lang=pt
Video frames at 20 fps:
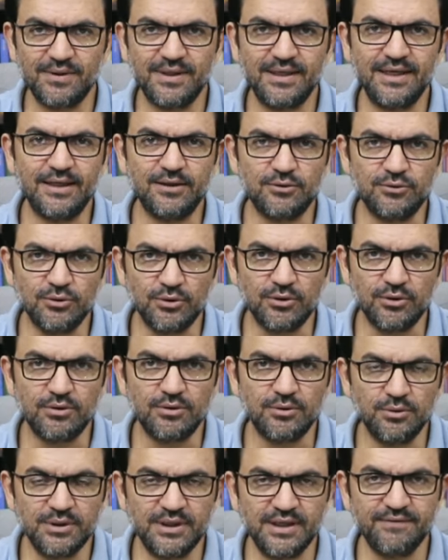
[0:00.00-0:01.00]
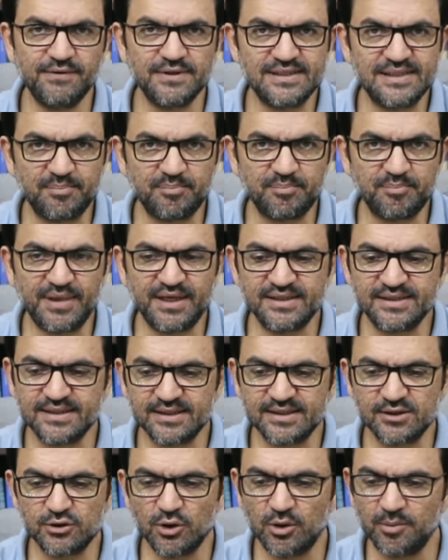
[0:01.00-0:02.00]
eleitor, o que você pensa
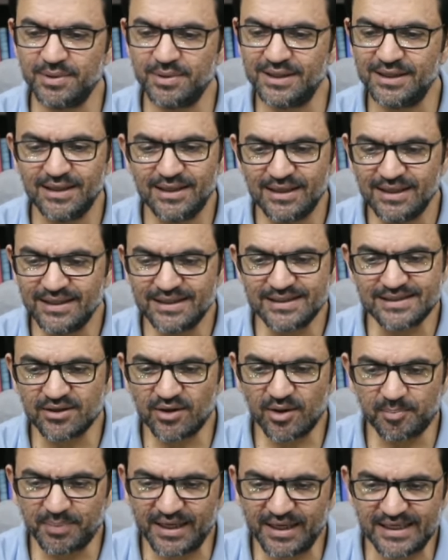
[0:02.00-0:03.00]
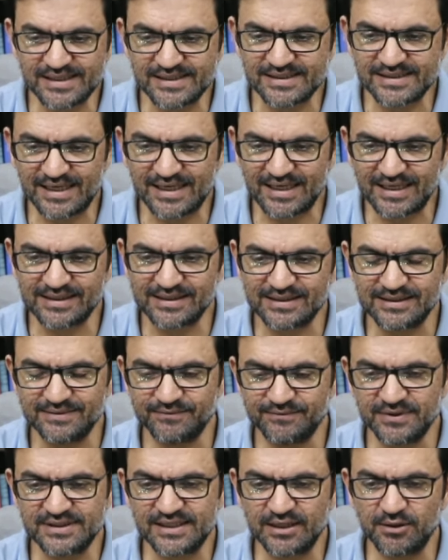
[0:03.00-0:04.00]
sobre. Isso é uma palhaçada.
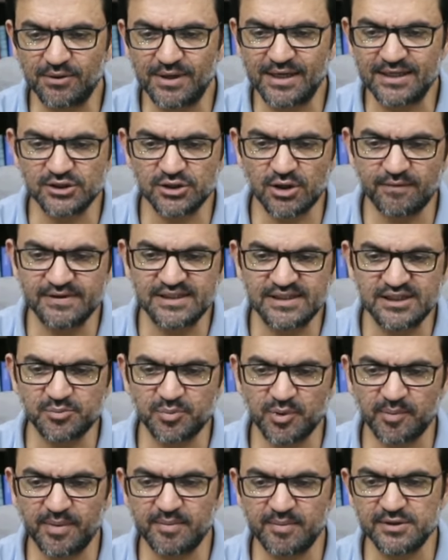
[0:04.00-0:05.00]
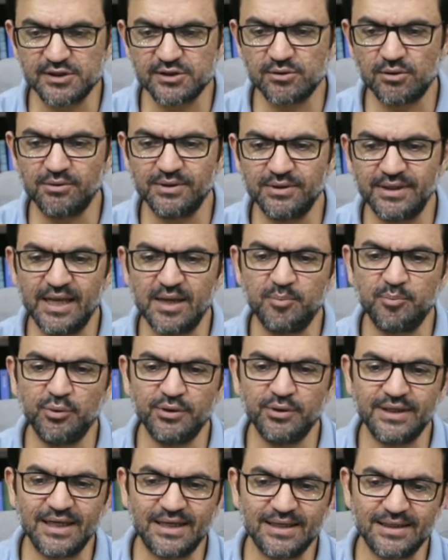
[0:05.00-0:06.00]
Você não resolve esses problemas com lei,
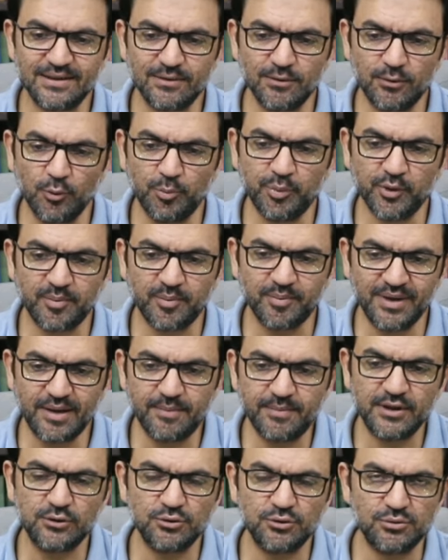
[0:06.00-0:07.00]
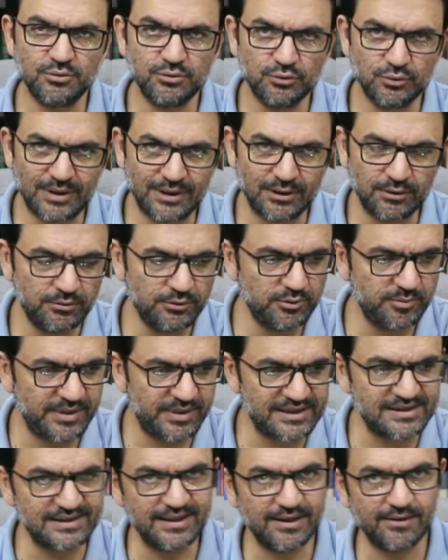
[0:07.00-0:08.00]
porque o problema do, do aluno
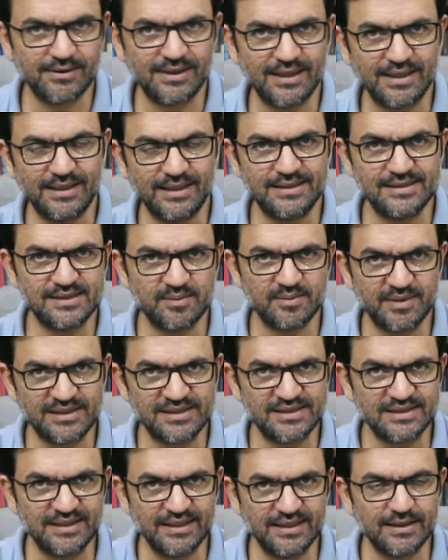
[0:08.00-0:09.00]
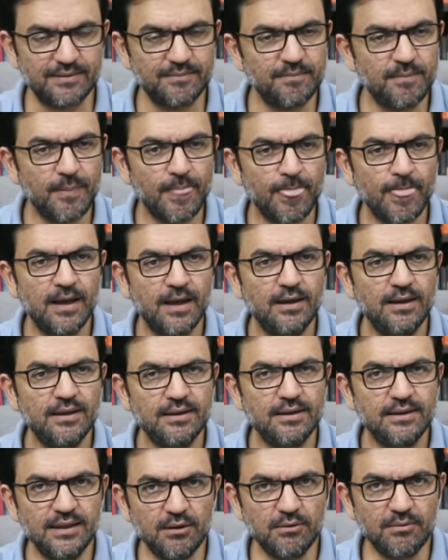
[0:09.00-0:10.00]
brasileiro, da criança brasileira,
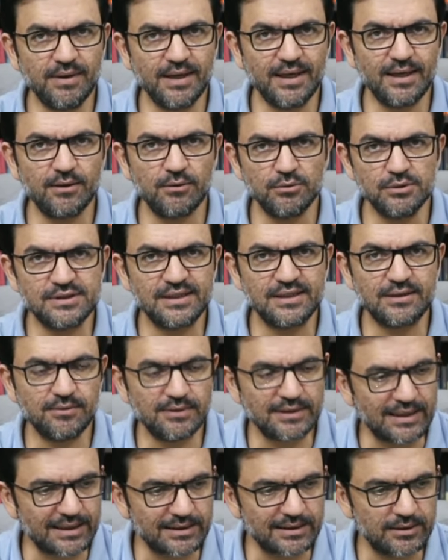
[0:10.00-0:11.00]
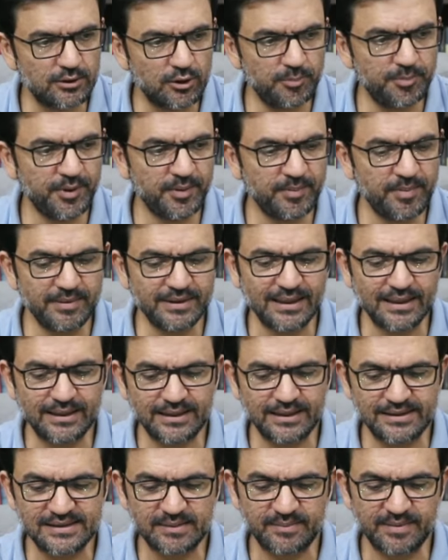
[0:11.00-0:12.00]
não é o celular. O problema da
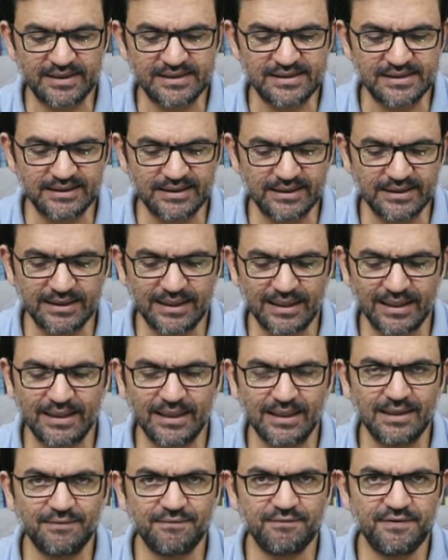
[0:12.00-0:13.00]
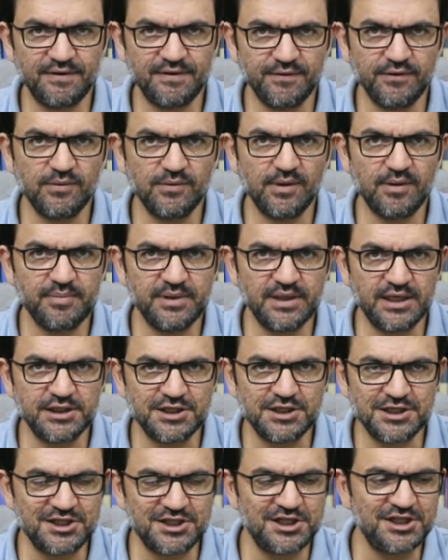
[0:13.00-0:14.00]
criança brasileira é que ela vive num
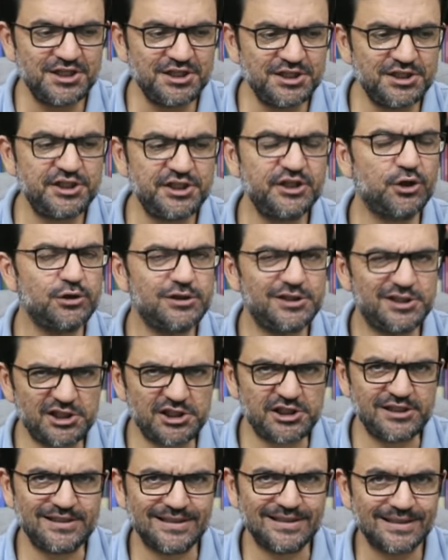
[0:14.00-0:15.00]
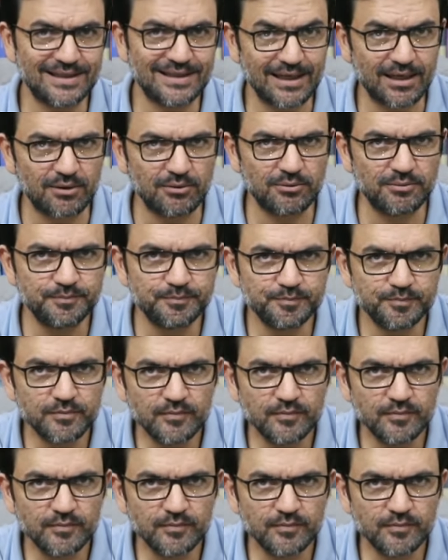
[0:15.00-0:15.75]
ambiente de idiotia tal